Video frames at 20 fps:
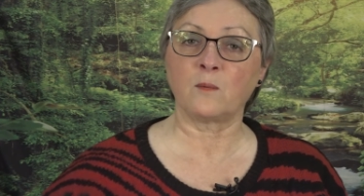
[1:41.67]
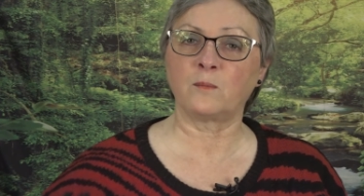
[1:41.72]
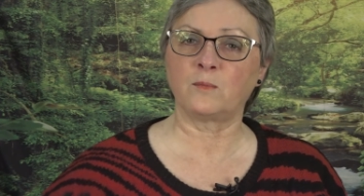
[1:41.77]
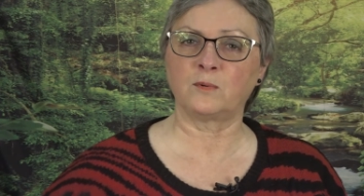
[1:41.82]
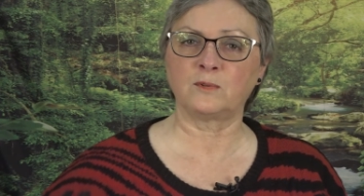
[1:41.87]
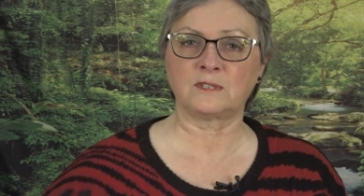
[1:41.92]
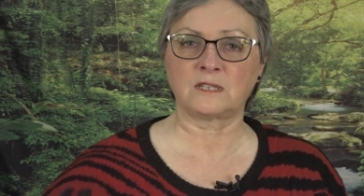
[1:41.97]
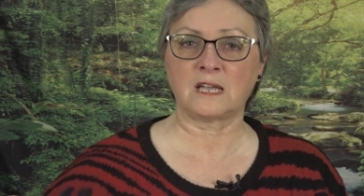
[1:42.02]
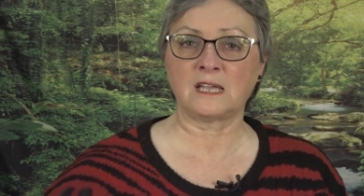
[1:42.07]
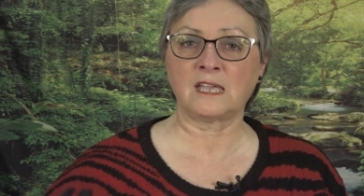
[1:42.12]
On
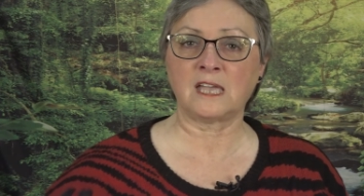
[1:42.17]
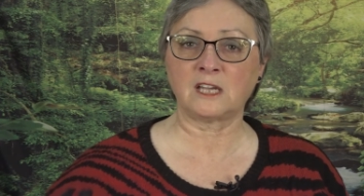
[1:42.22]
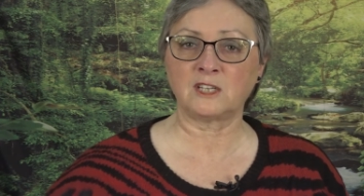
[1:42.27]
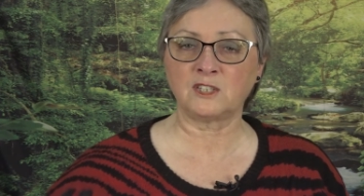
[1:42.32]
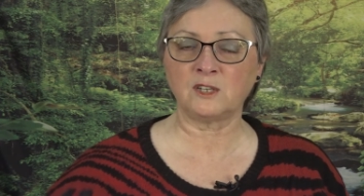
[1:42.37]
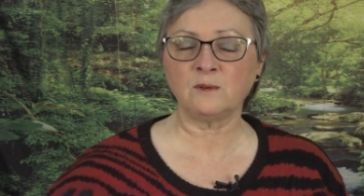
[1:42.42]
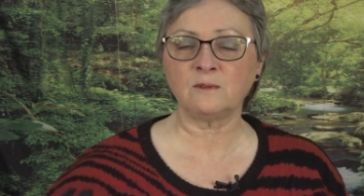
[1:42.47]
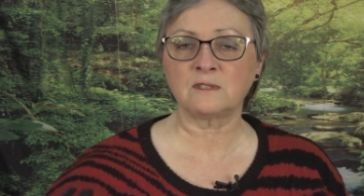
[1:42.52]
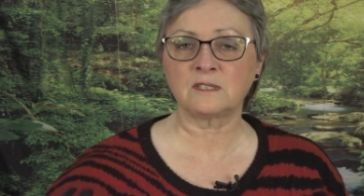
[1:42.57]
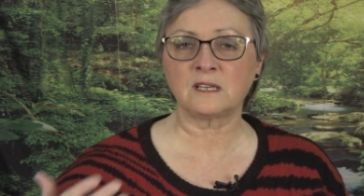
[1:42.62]
peut
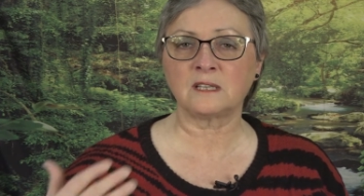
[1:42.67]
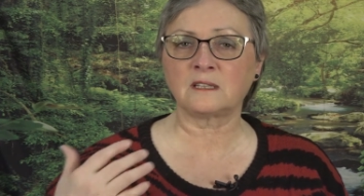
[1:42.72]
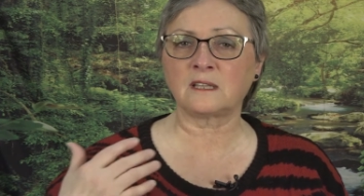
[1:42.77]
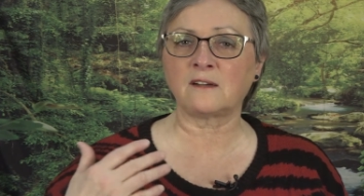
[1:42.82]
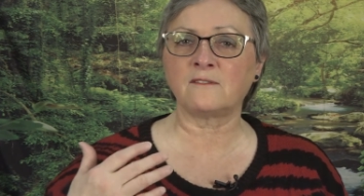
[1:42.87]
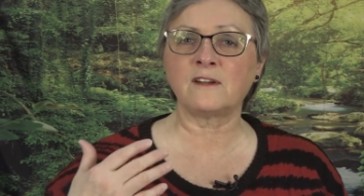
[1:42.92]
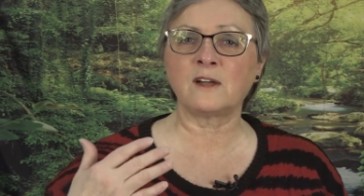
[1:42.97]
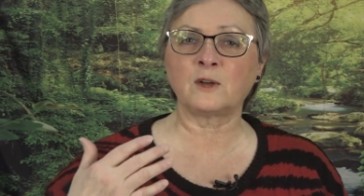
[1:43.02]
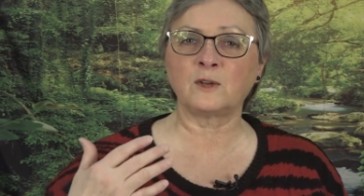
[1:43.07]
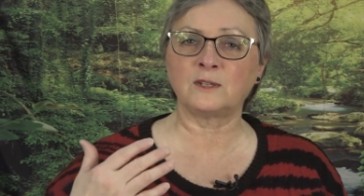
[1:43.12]
s'engager aussi à
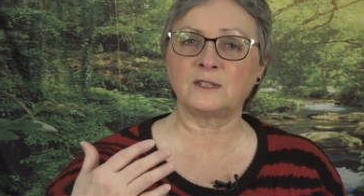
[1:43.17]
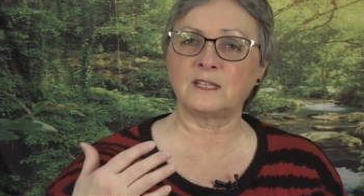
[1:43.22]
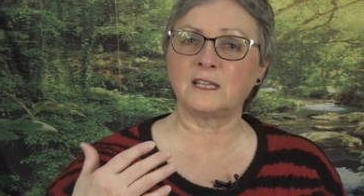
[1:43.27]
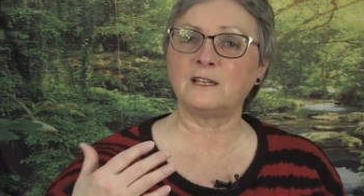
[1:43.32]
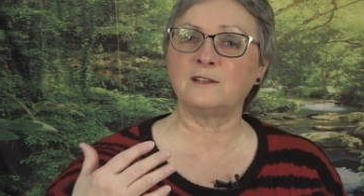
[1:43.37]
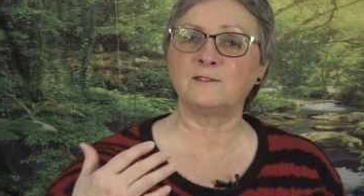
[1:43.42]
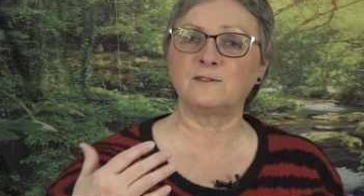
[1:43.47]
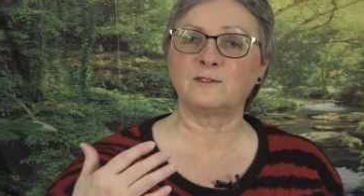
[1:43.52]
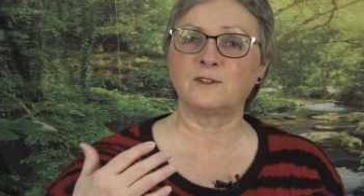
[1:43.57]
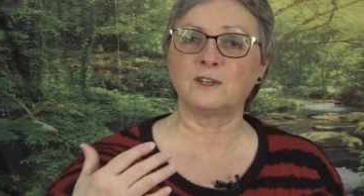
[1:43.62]
travers un
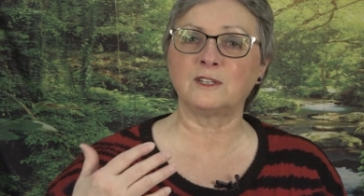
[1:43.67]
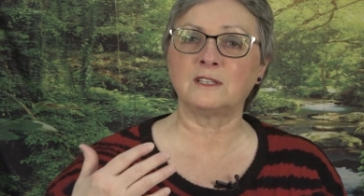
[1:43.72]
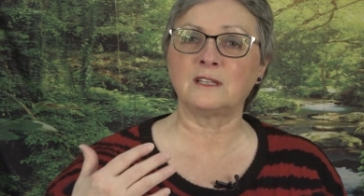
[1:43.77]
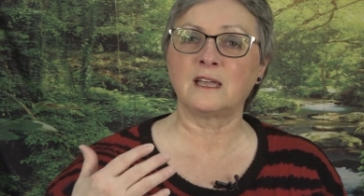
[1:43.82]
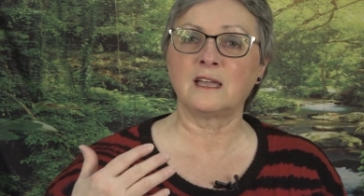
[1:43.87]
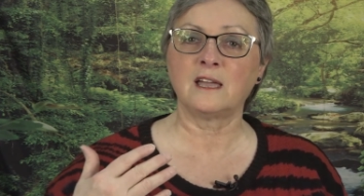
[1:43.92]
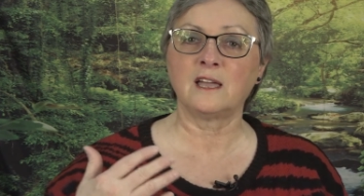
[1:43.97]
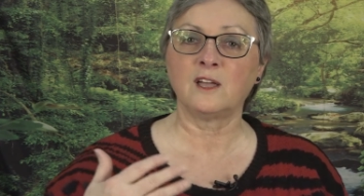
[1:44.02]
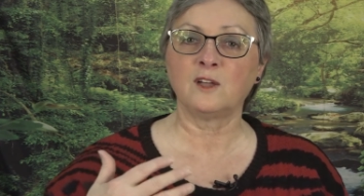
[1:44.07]
téléphone,